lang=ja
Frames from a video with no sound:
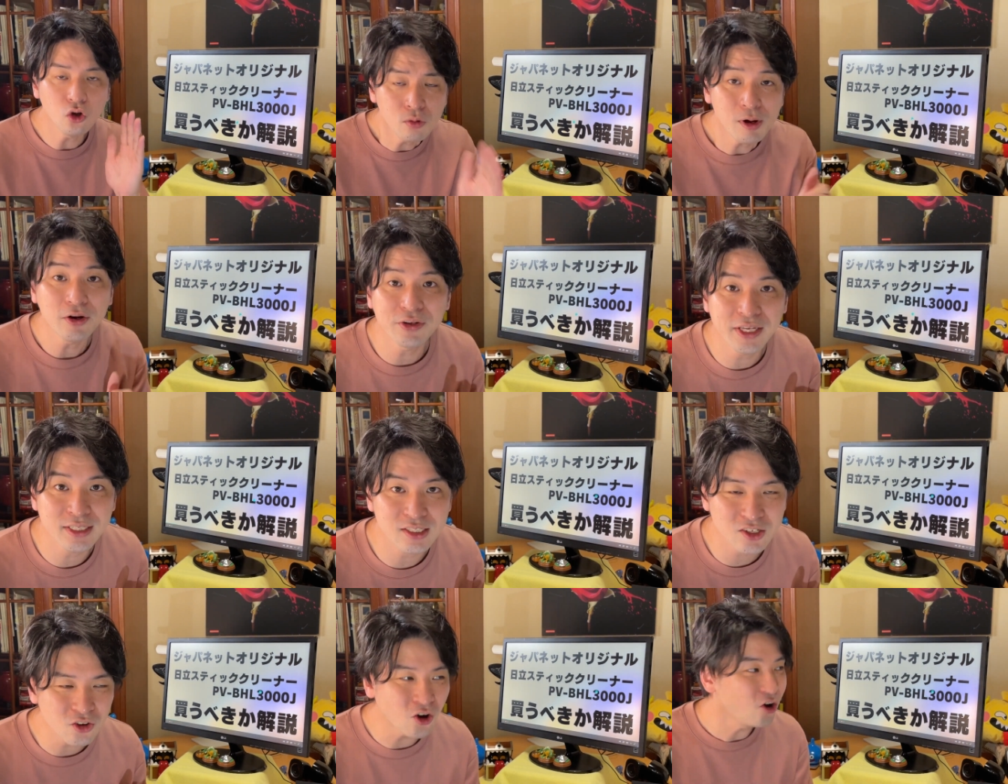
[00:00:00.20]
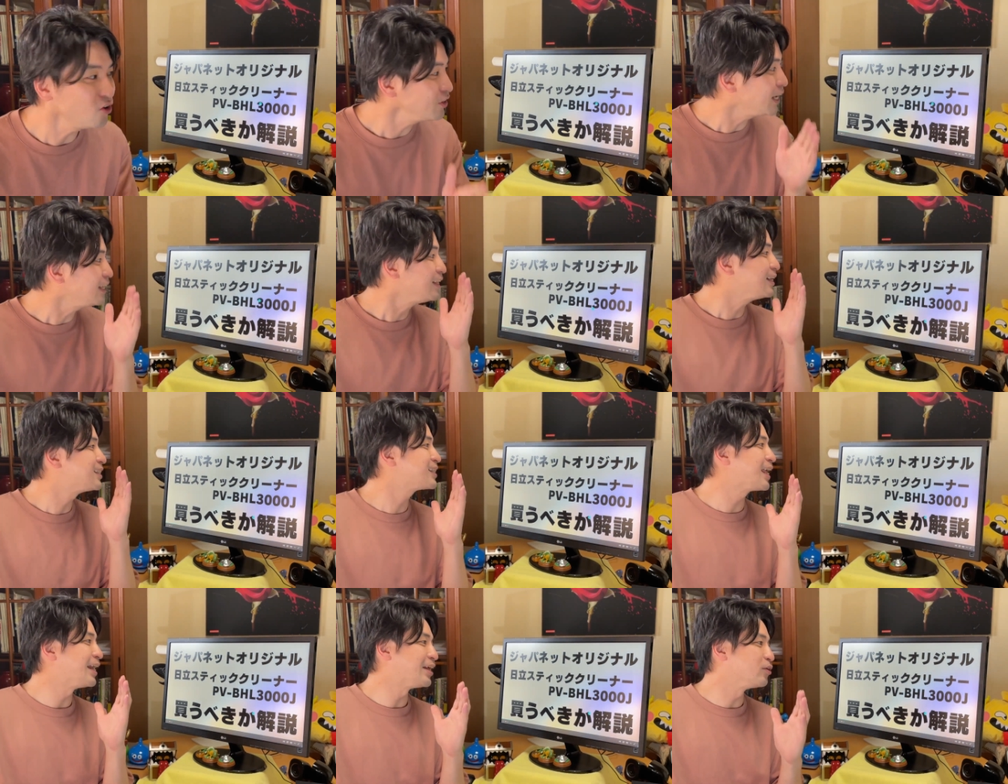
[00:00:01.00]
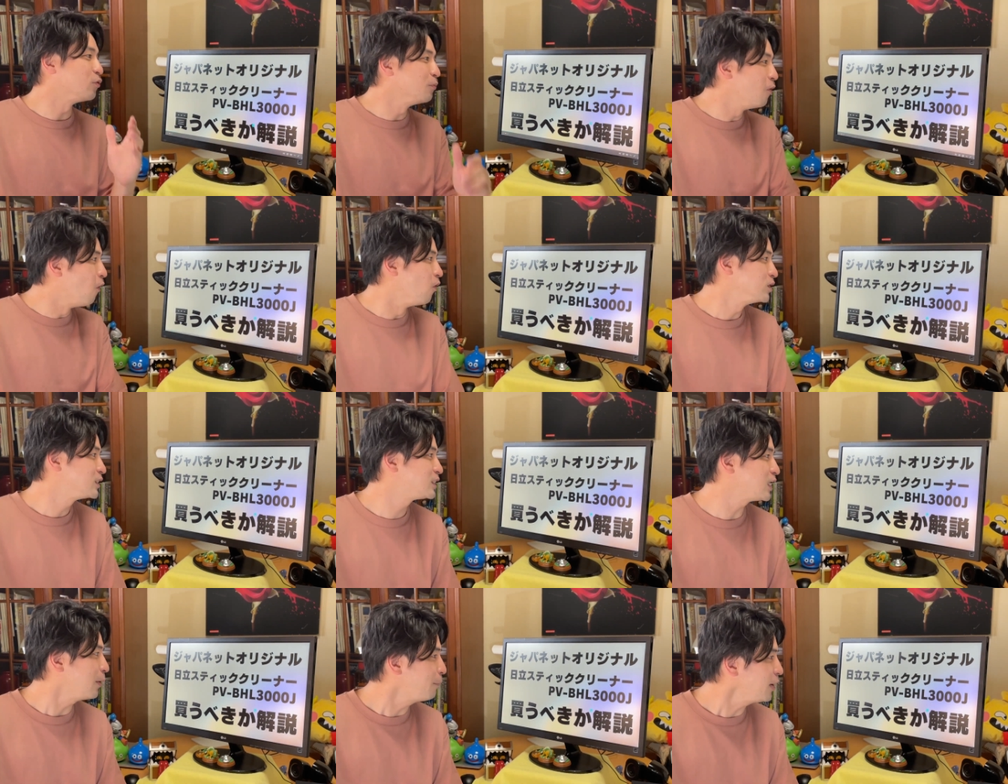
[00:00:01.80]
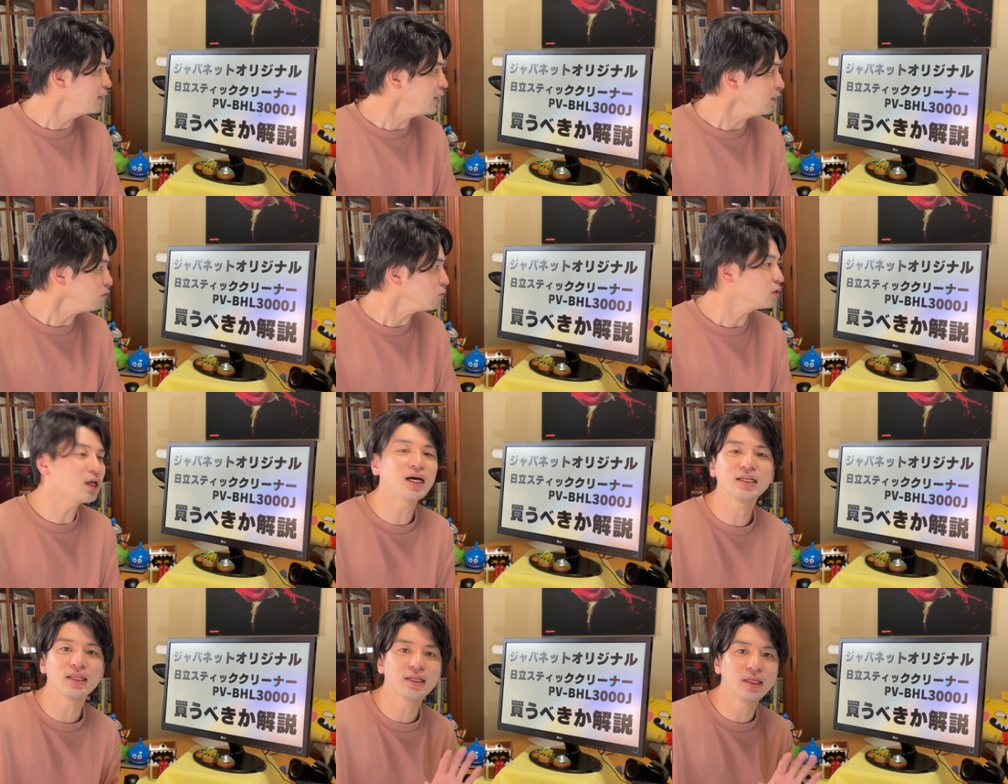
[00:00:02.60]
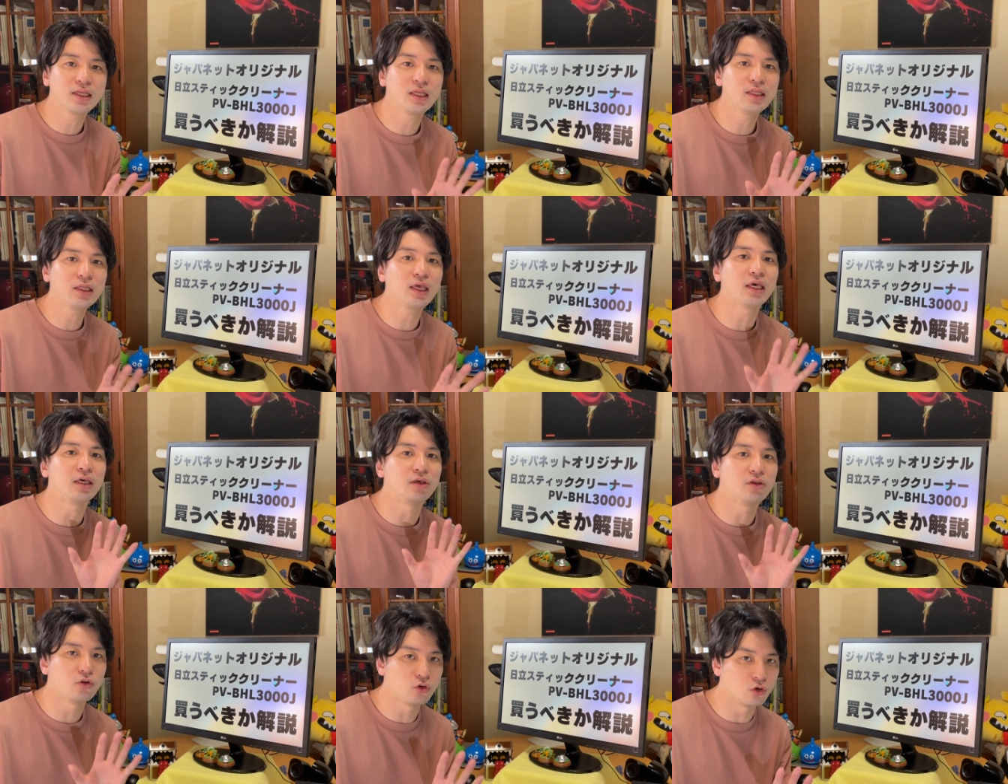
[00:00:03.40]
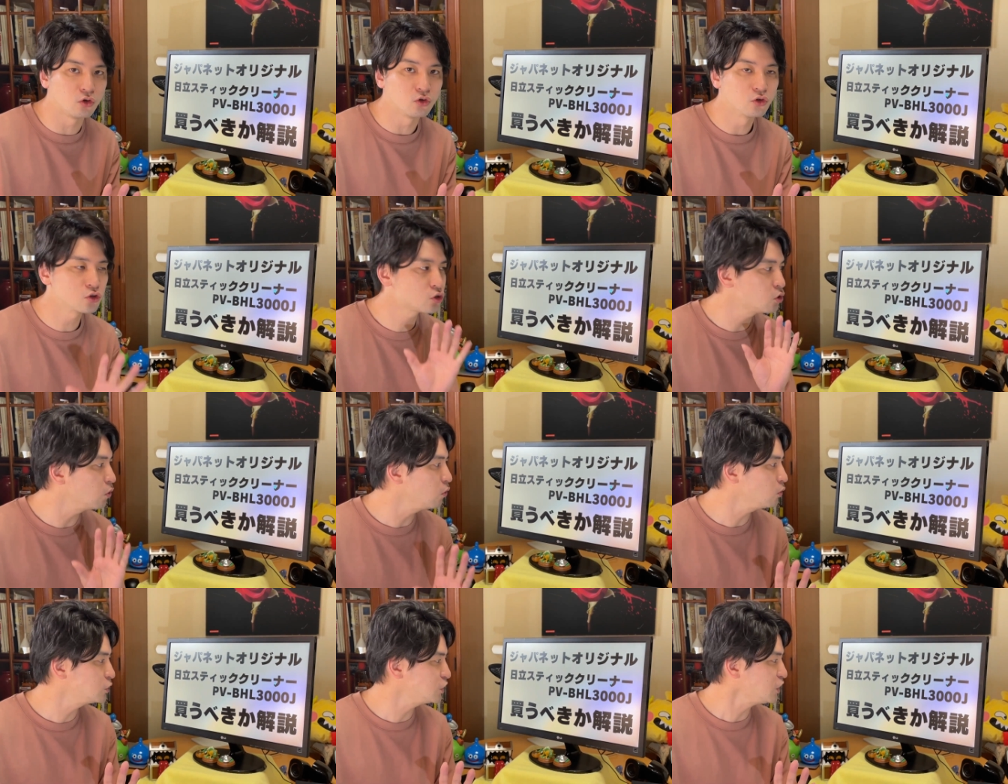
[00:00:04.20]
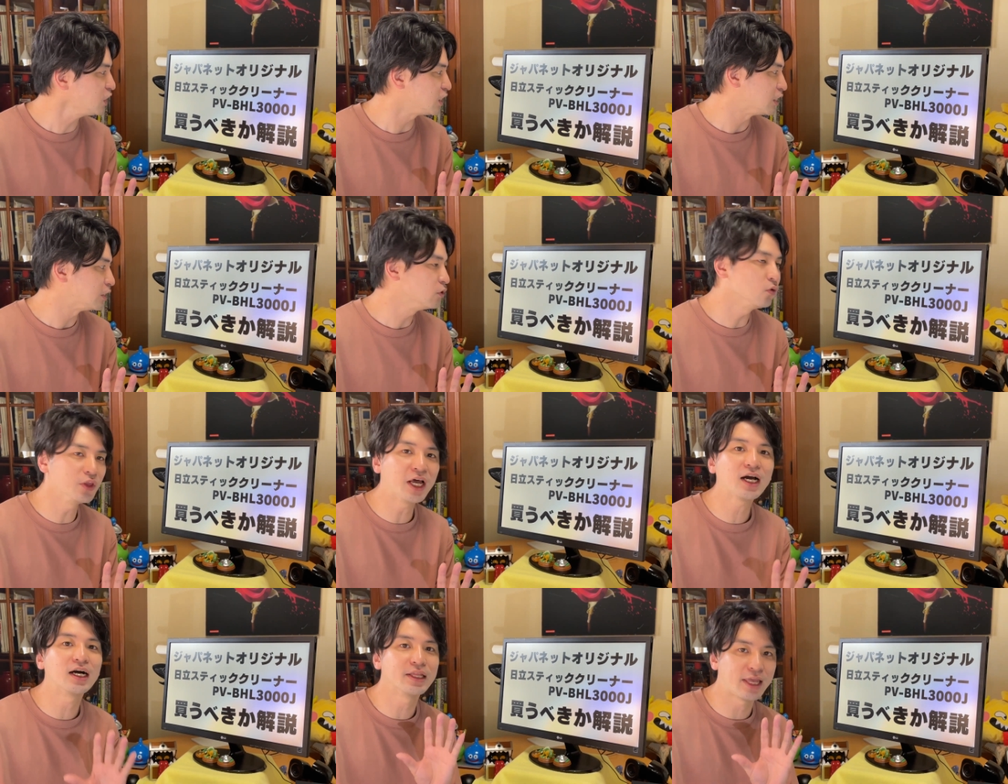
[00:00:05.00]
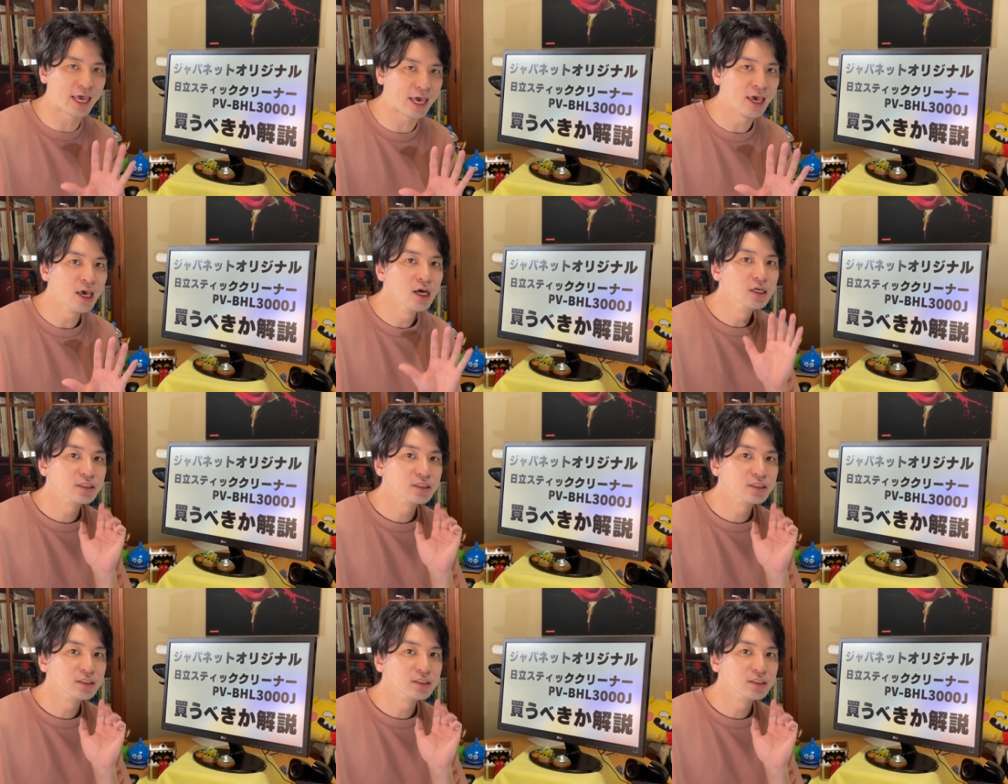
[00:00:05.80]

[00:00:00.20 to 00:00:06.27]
まわりです。こうなんですけれども、ジャパネット高田で出ている掃除機の中で、